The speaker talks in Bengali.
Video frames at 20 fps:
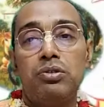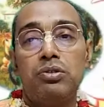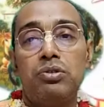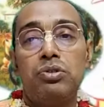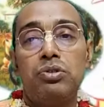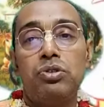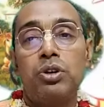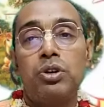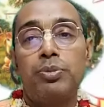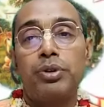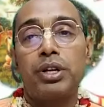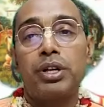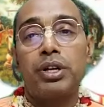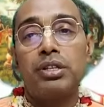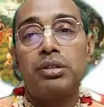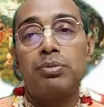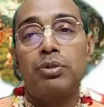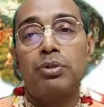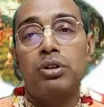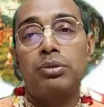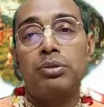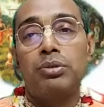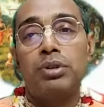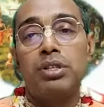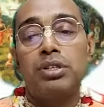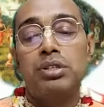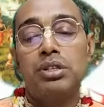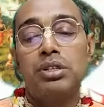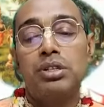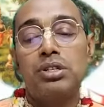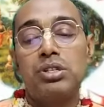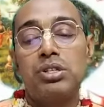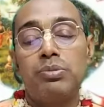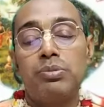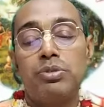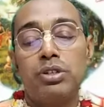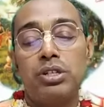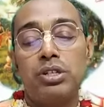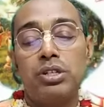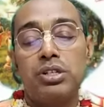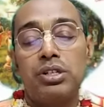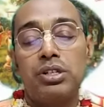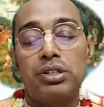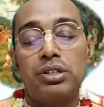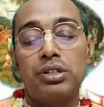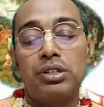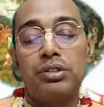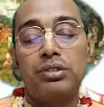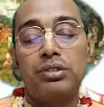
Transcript: উদ্ধবকে ভগবান শ্রীকৃষ্ণ বলেছেন